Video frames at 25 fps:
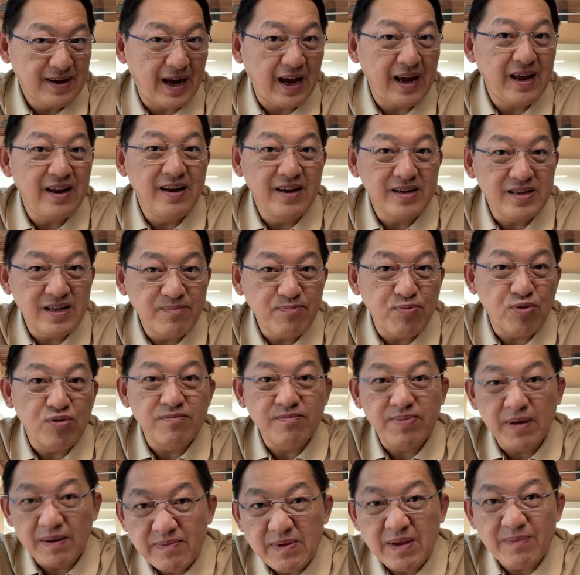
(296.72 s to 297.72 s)
ใครเลือกญี่ปุ่น
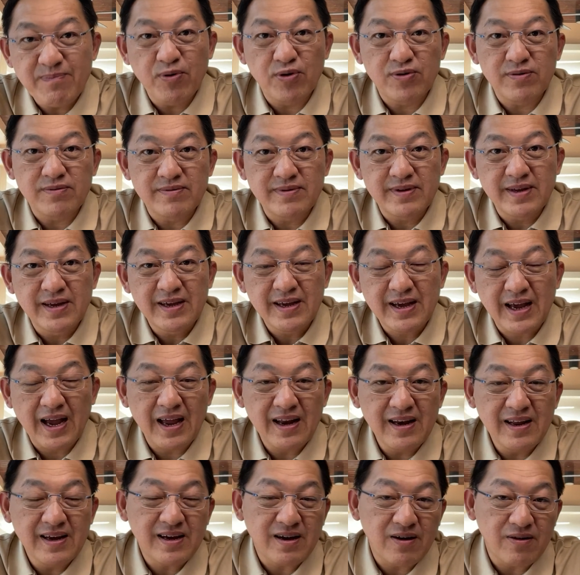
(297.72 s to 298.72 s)
พิมพ์ญี่ปุ่นใคร
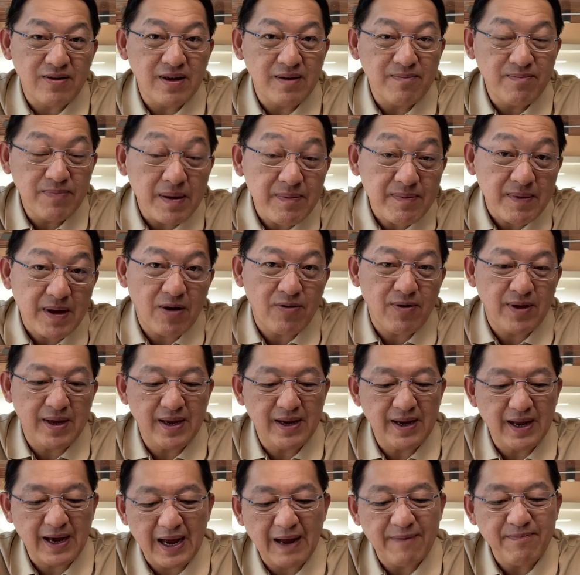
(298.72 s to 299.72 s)
เลือกเกาหลีพิมพ์เกาหลี
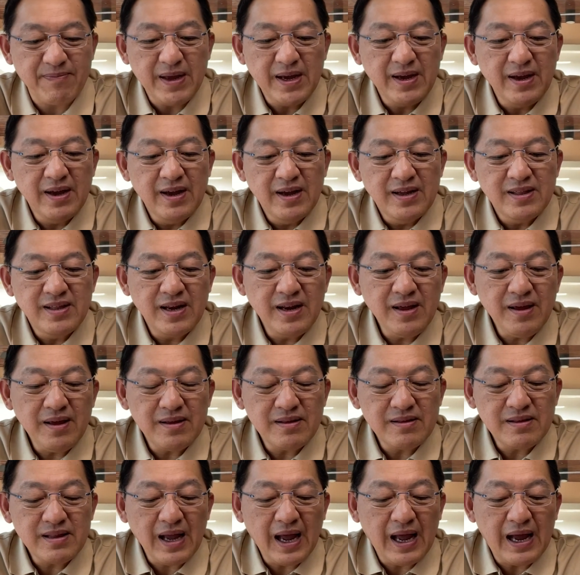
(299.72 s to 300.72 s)
นะครับทีนี้
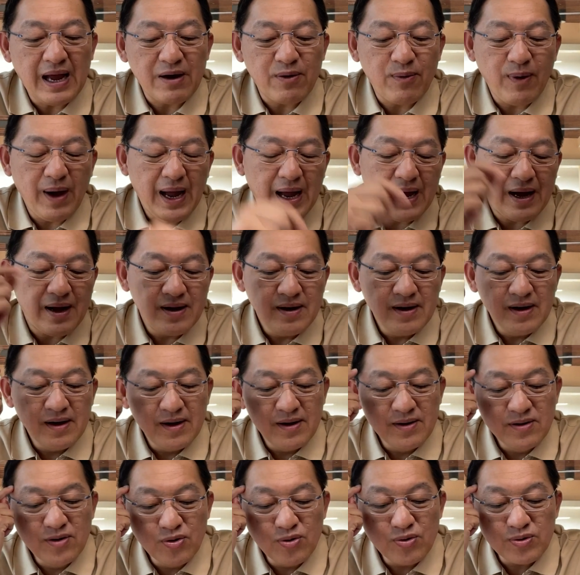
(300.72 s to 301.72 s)
ถ้าหากว่า
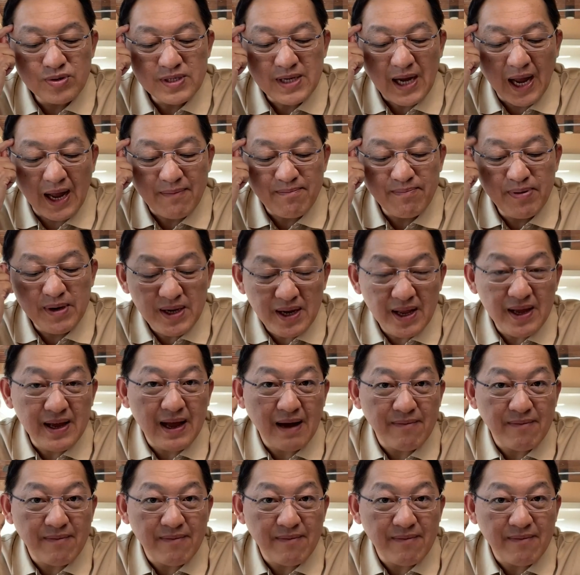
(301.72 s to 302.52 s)
ดูจากพฤติ